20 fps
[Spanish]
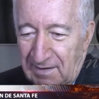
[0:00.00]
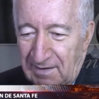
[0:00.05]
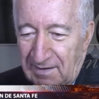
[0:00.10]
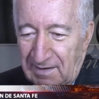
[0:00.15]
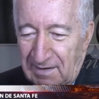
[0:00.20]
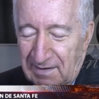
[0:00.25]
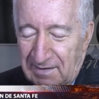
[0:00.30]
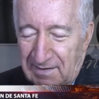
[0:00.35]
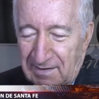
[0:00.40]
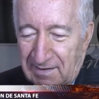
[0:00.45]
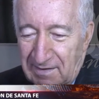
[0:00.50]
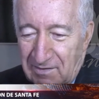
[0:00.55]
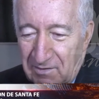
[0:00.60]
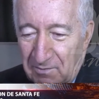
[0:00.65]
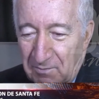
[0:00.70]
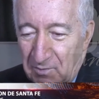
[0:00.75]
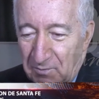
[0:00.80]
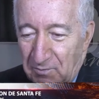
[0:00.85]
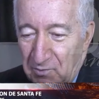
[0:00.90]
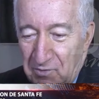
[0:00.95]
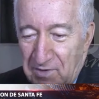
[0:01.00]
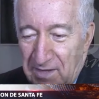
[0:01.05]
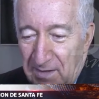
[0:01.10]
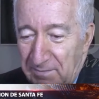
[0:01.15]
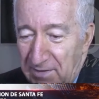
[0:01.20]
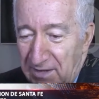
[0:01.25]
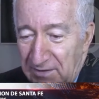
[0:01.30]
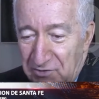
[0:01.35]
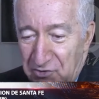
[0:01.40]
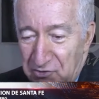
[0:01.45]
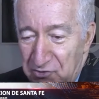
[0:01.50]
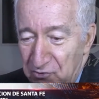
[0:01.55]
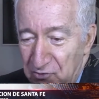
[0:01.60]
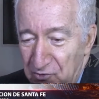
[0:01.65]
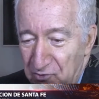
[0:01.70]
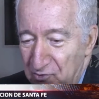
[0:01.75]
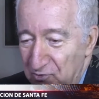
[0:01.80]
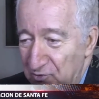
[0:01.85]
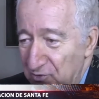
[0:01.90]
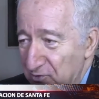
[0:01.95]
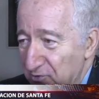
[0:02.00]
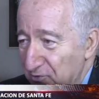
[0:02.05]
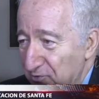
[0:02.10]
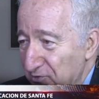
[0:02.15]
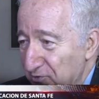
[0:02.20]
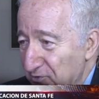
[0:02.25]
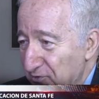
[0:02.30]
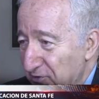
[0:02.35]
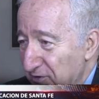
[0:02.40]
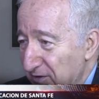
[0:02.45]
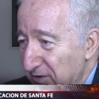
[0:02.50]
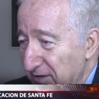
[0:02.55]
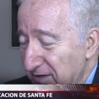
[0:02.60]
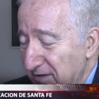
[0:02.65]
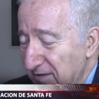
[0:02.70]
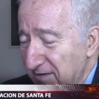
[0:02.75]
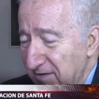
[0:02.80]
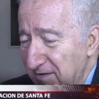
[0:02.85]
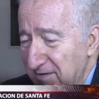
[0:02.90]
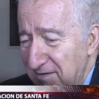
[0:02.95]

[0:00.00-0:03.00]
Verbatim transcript: este, como Muhammad Yunus, eh,